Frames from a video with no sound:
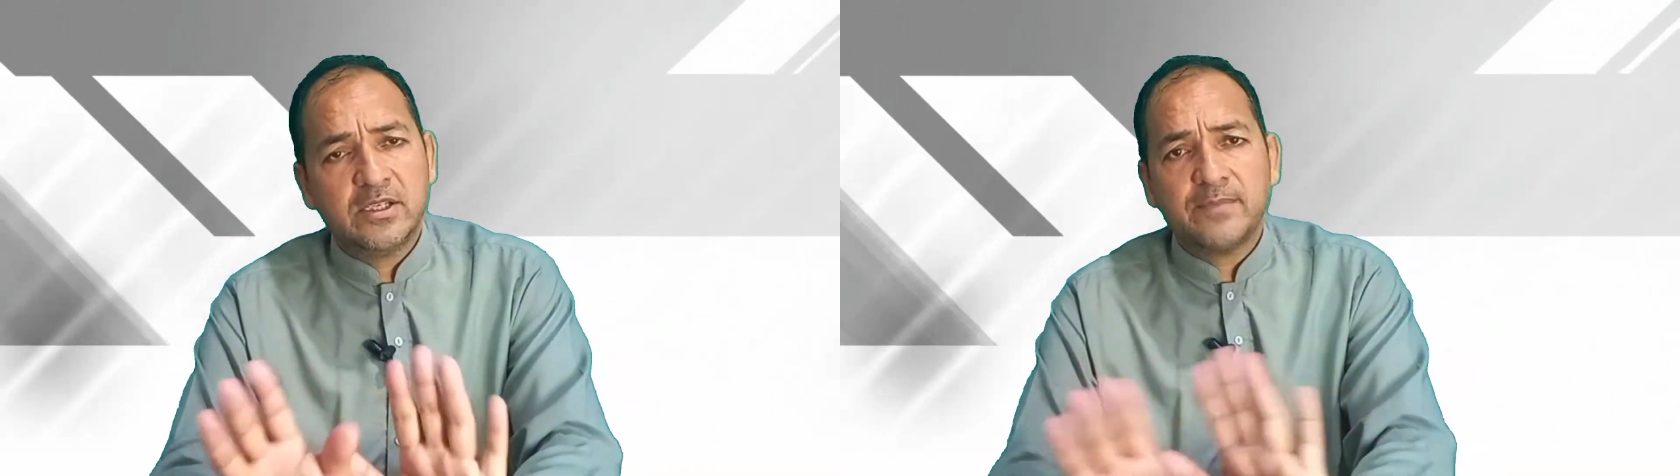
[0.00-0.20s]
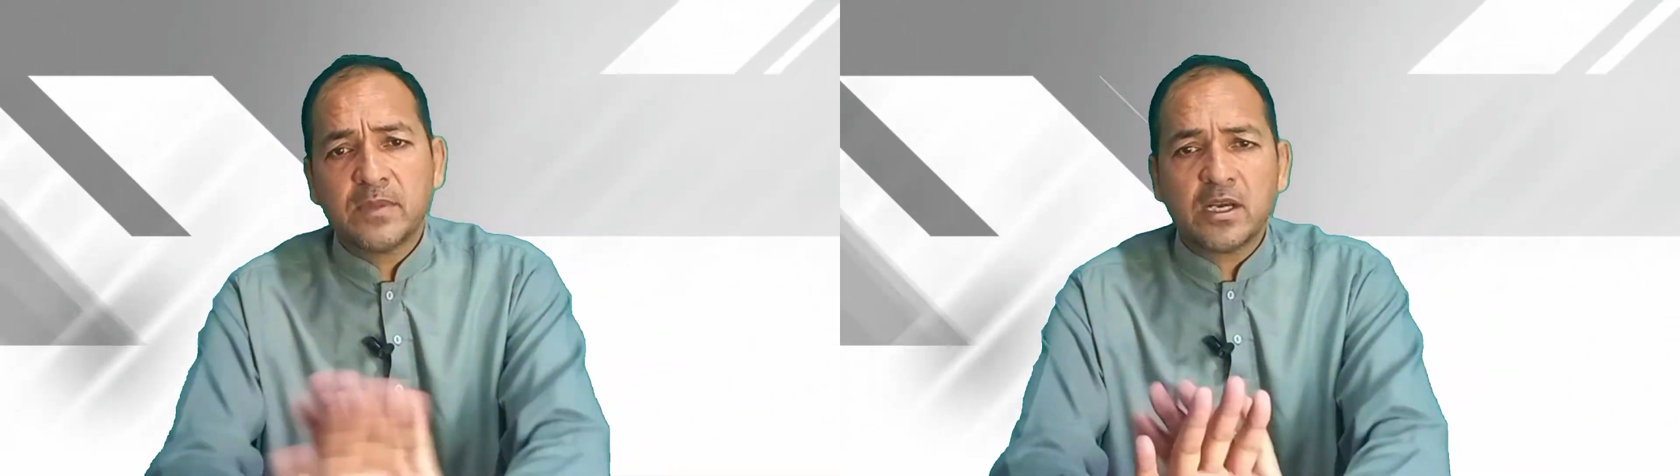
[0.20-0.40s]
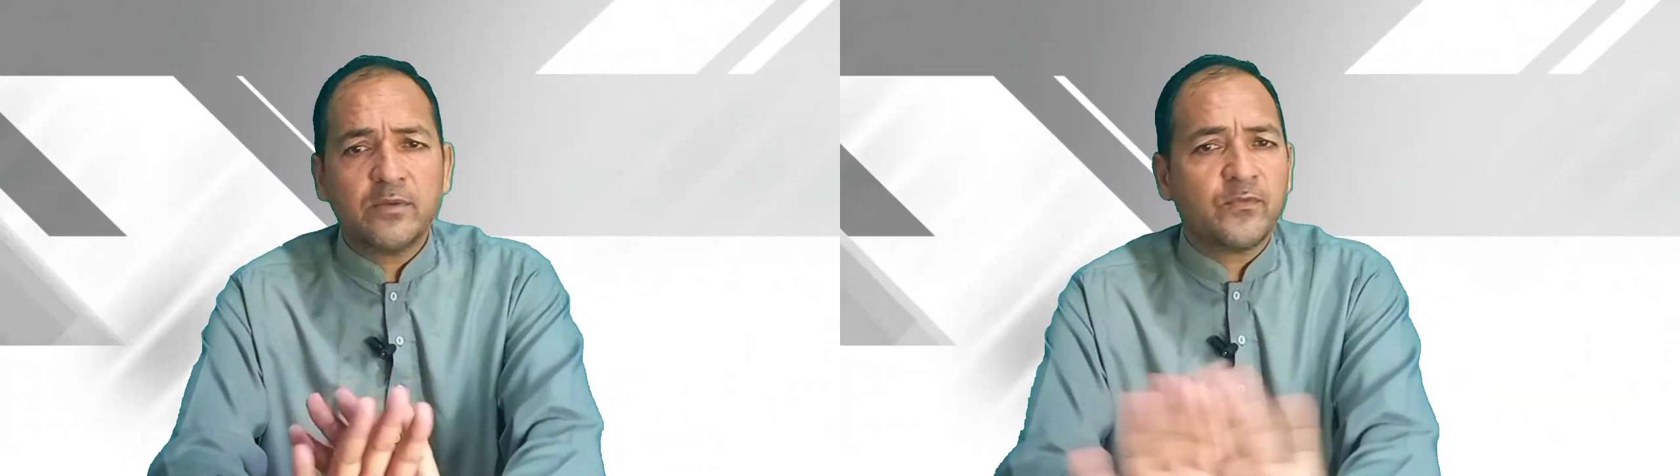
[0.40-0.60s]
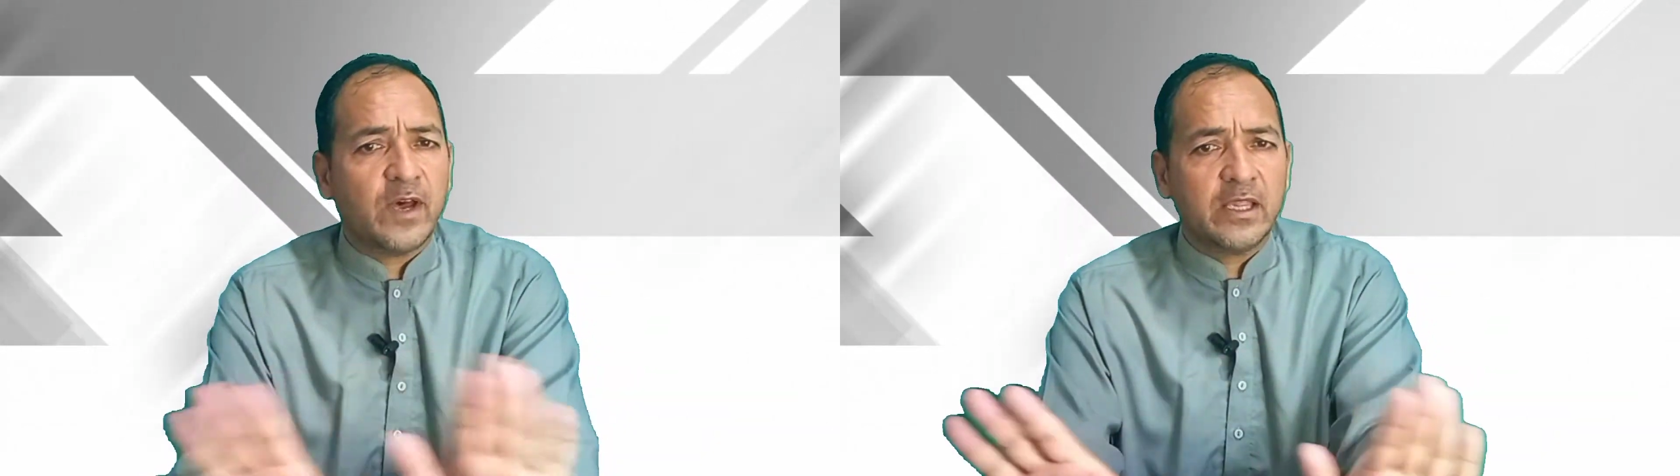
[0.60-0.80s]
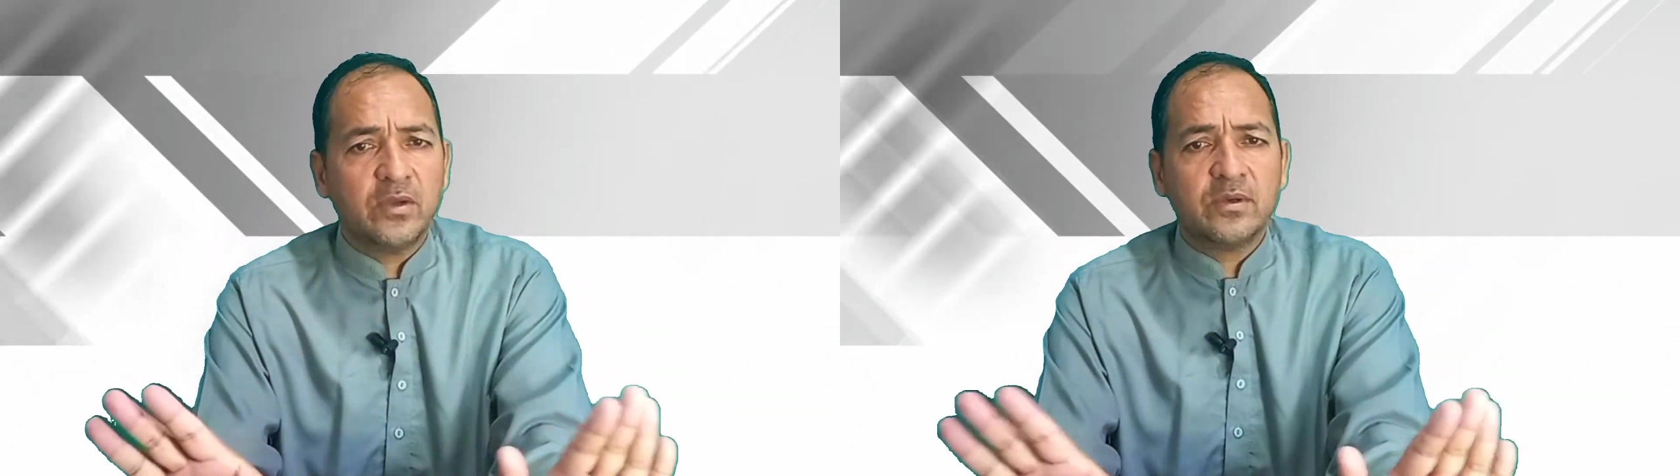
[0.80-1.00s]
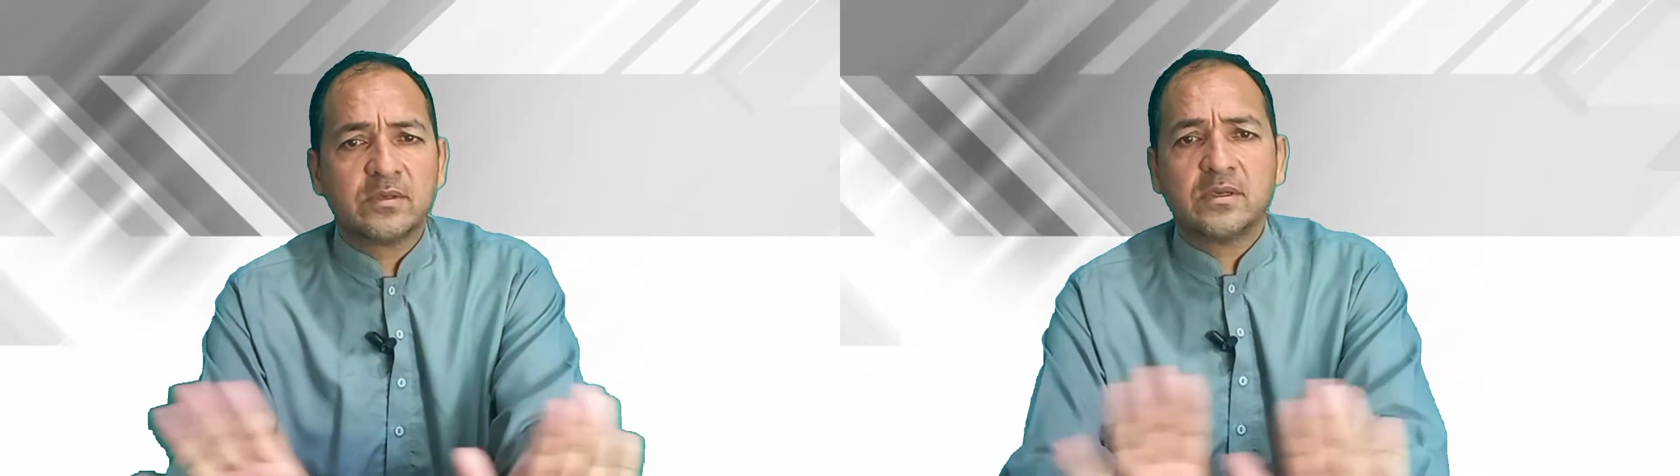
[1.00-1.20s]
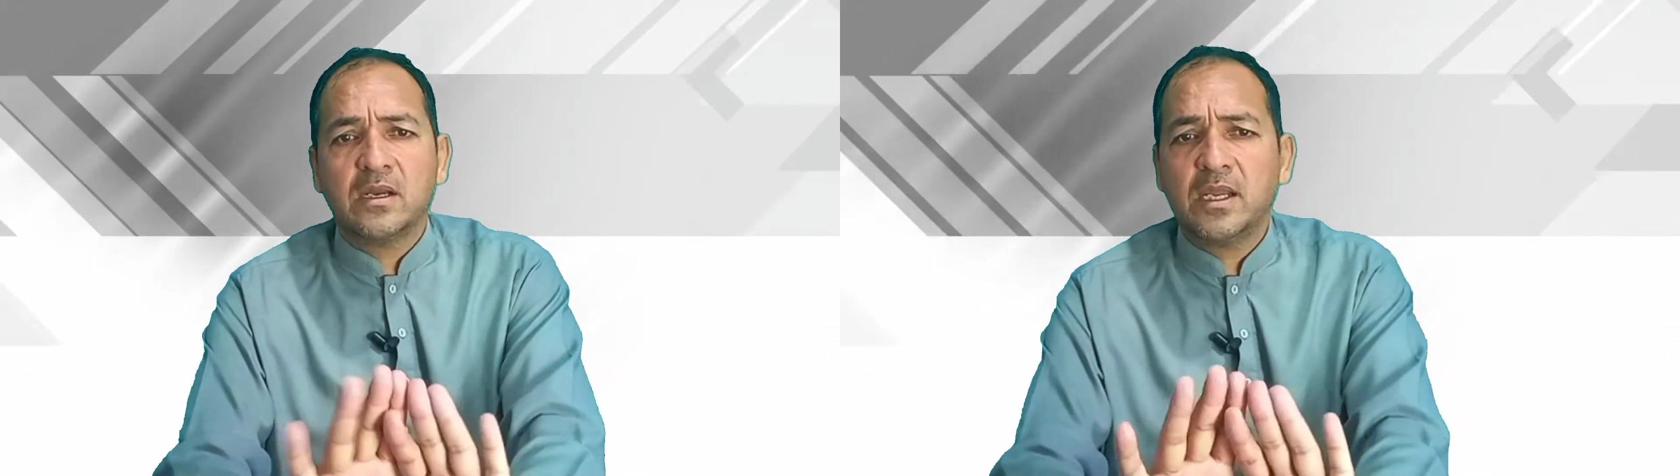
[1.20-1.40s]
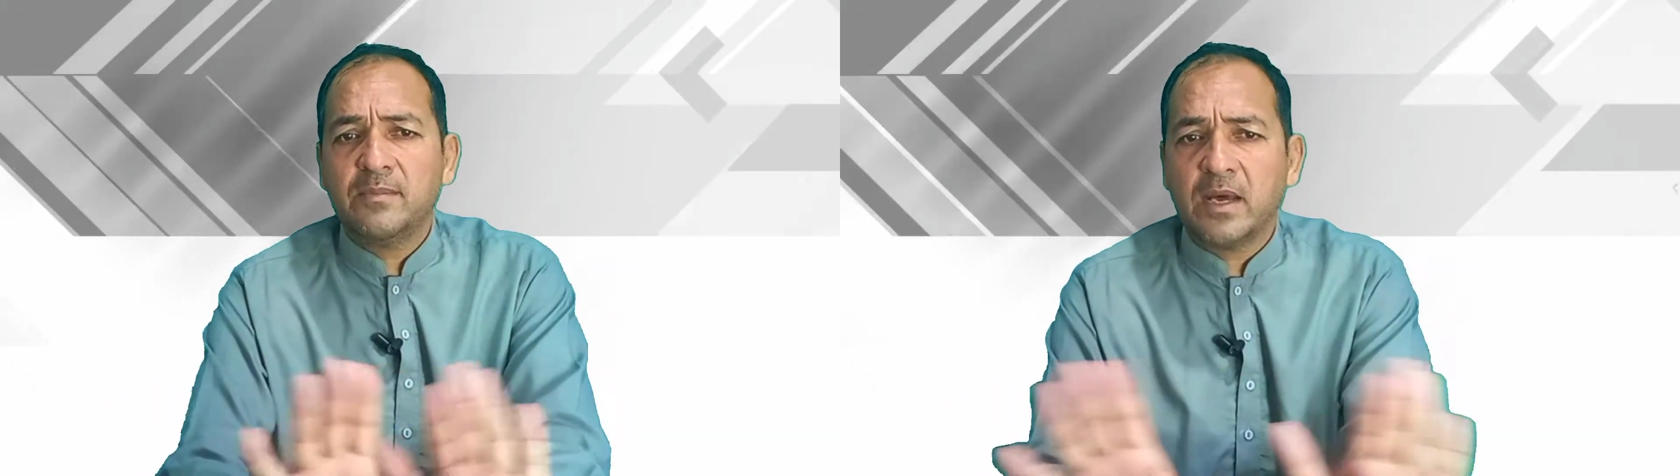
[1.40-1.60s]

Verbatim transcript: जब तक हम फ़ायदे और नुकसान के